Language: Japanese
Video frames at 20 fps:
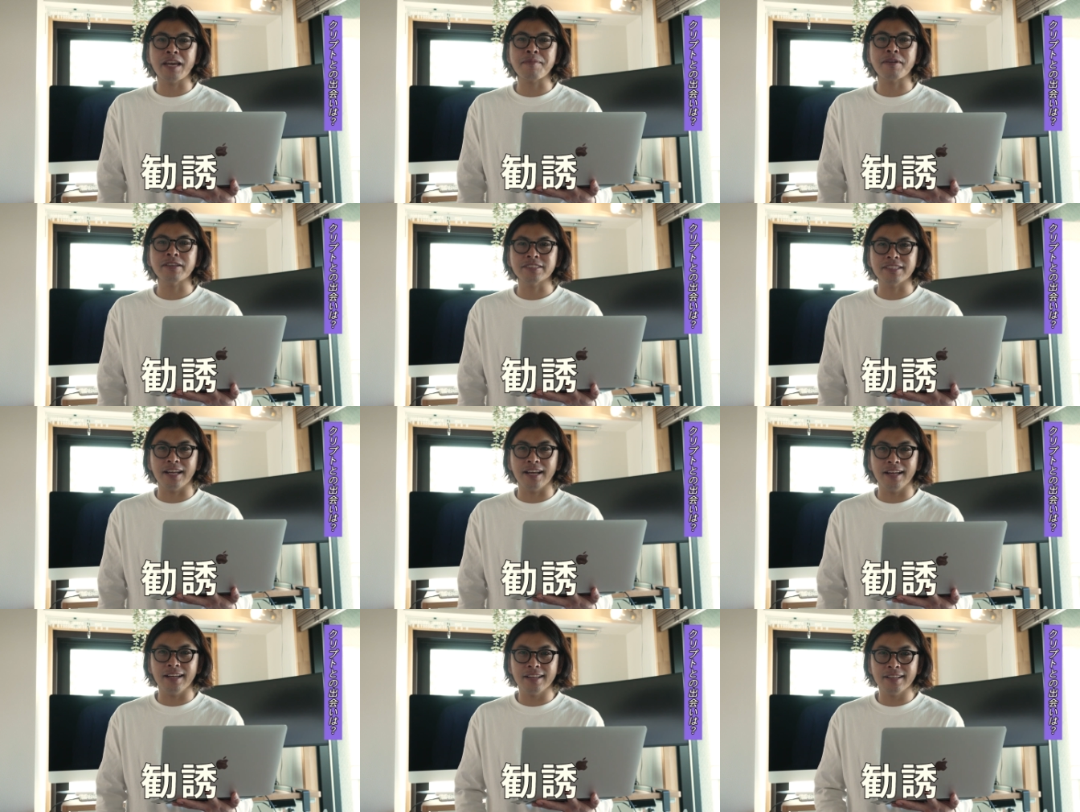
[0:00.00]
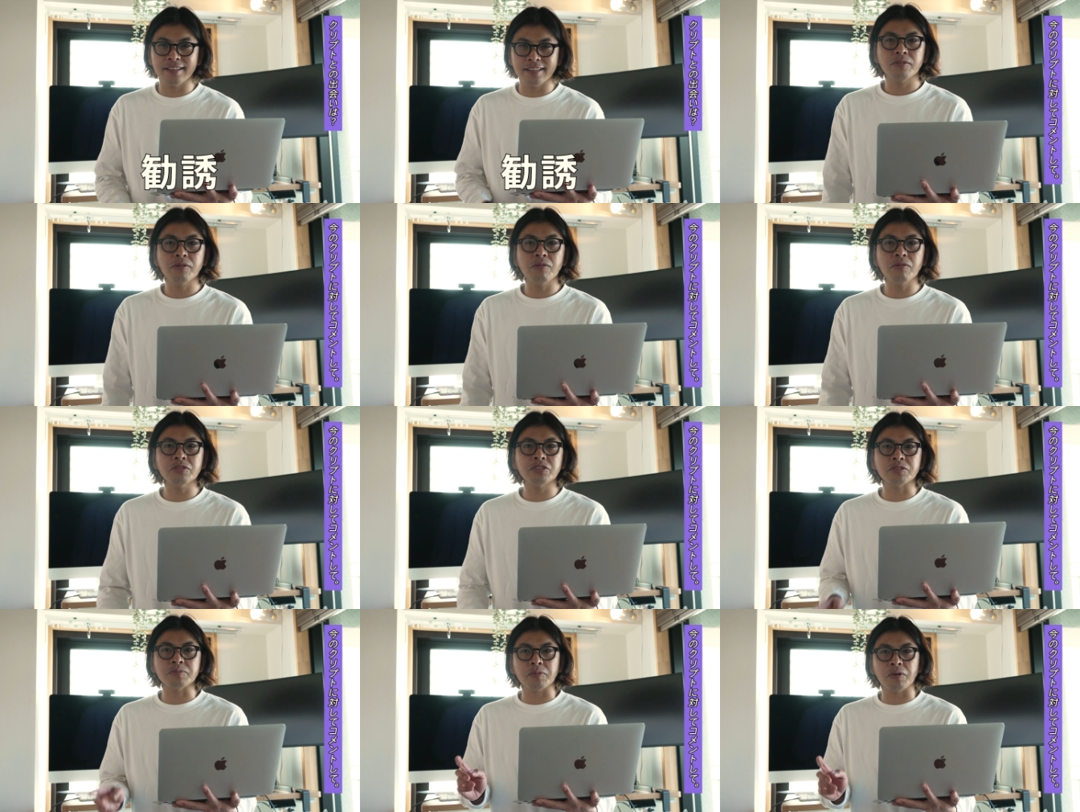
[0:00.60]
会いました。
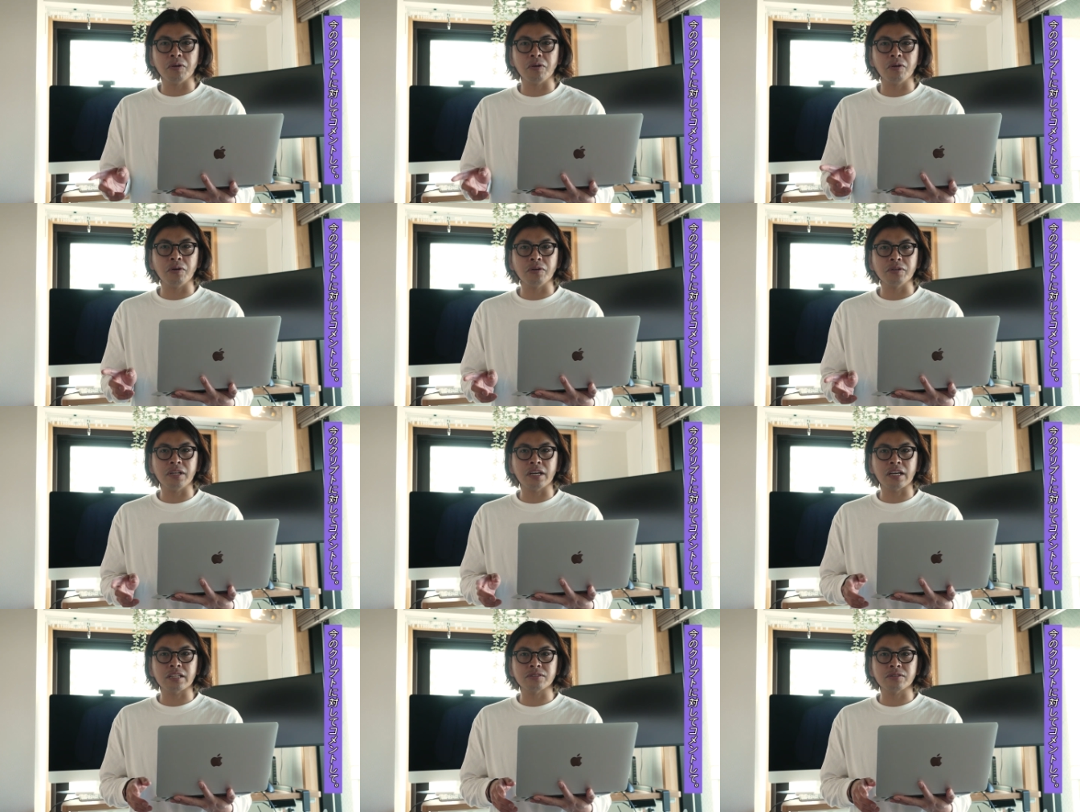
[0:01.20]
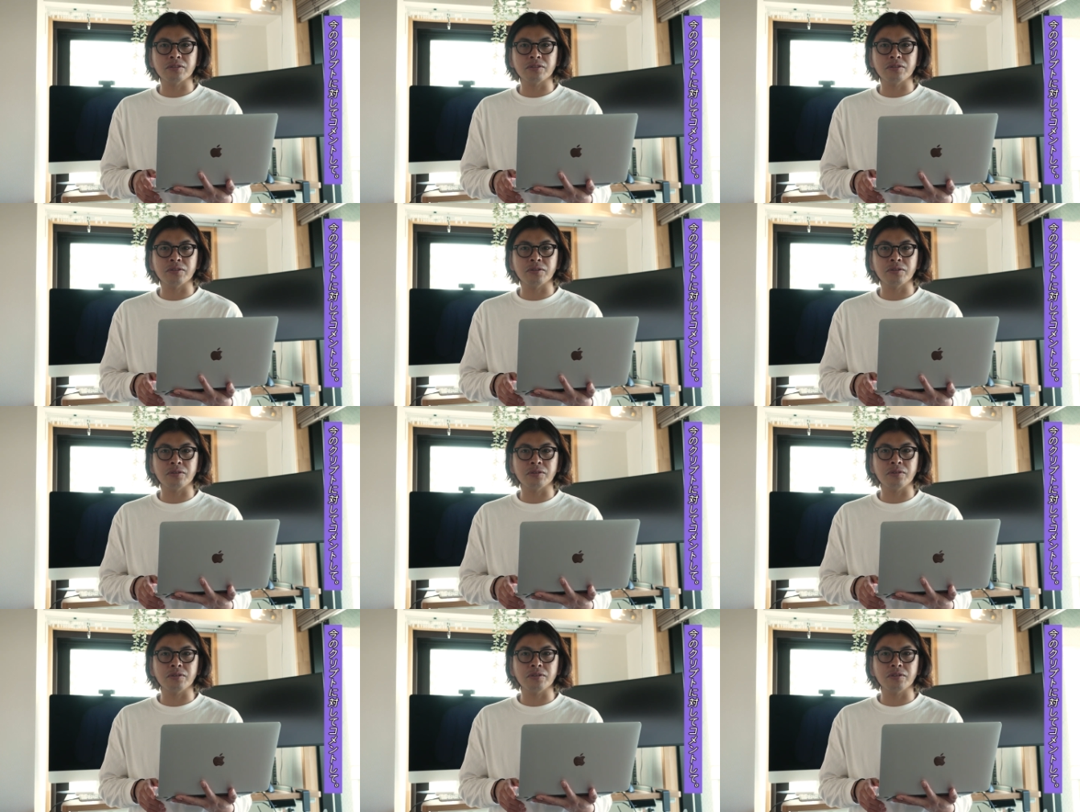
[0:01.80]
当時も、なんかそ
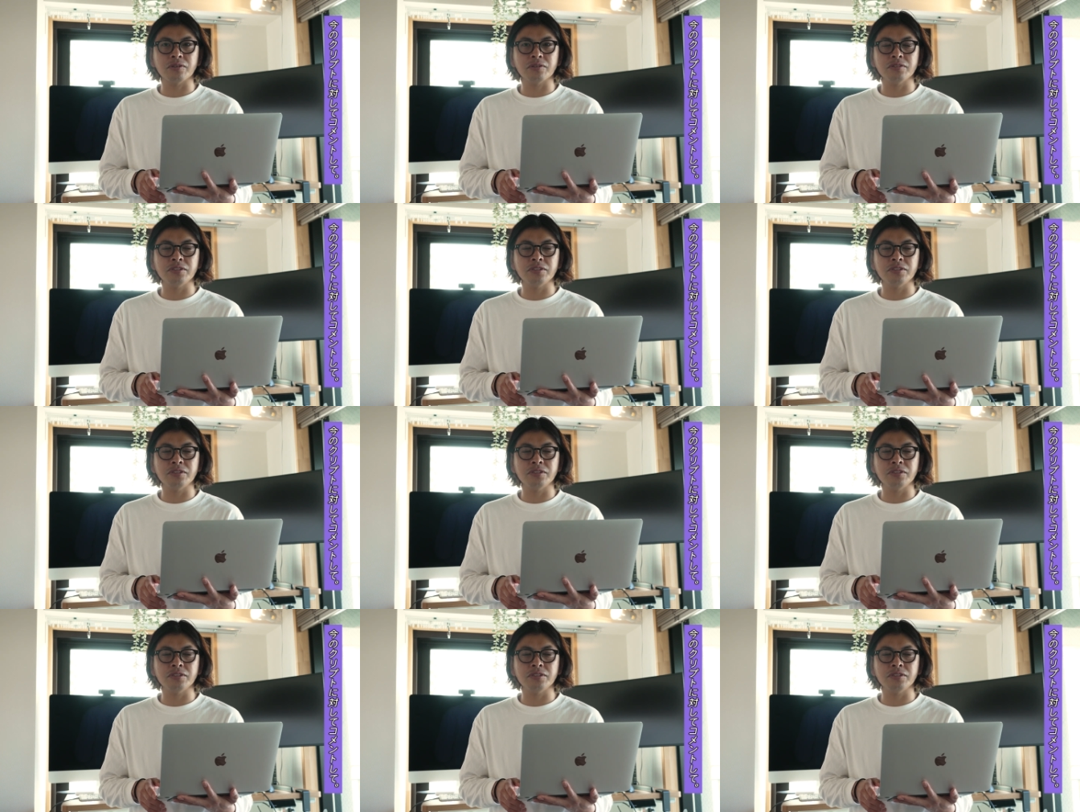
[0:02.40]
の、